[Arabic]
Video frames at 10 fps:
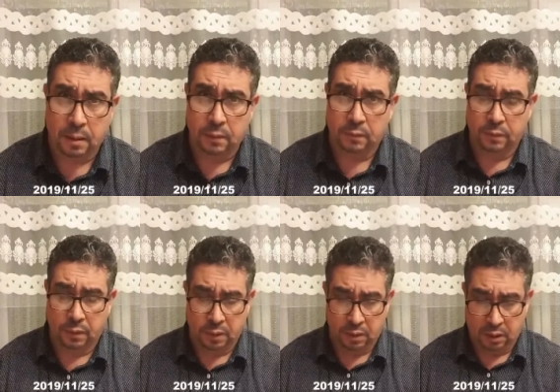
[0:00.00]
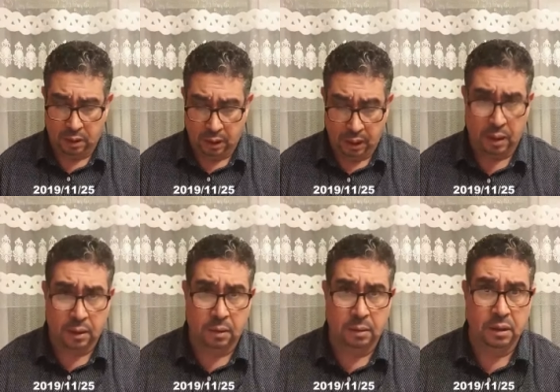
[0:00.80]
في الـ على ارض
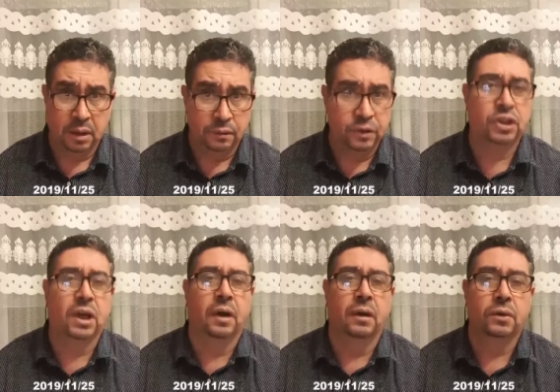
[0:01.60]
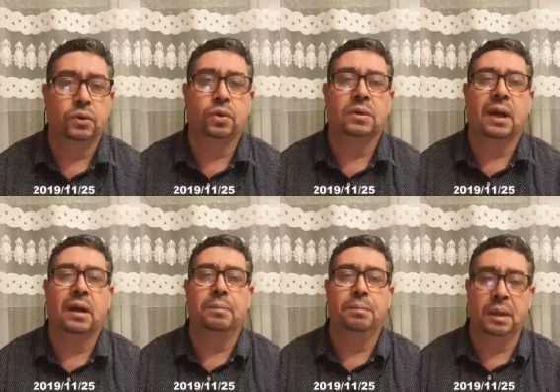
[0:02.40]
الميدان في الشارع
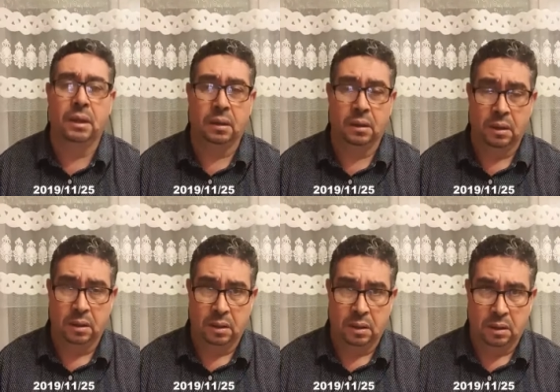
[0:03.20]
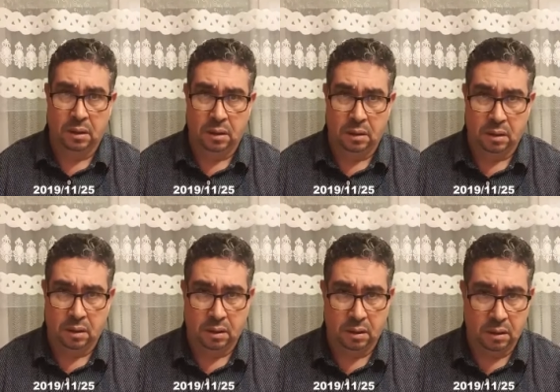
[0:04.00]
تطالب ب
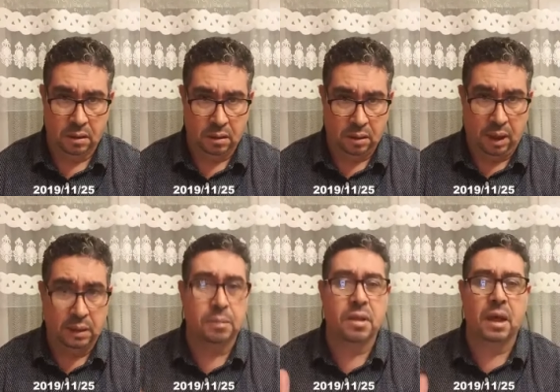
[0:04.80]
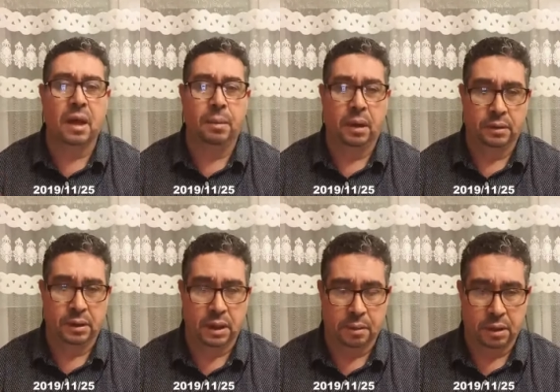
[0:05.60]
آه، عدم الذهاب
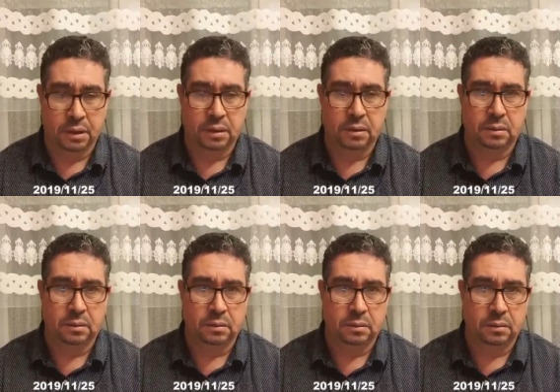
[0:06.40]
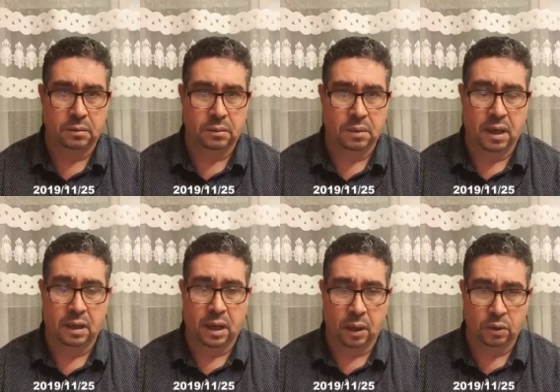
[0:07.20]
للانتخابات هذه
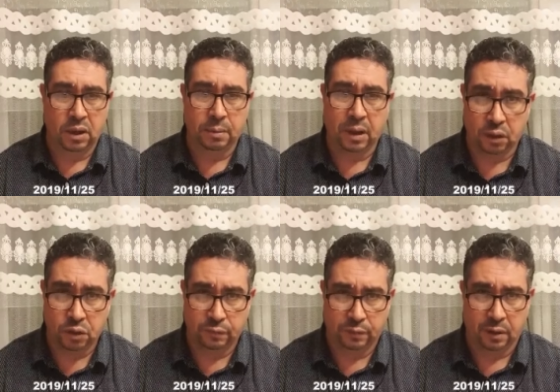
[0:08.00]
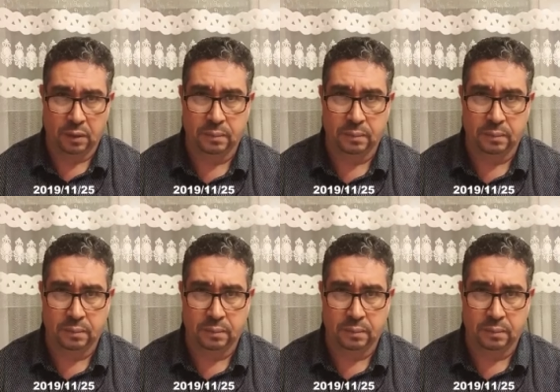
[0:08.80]
راه قدامك راك تشوف فيها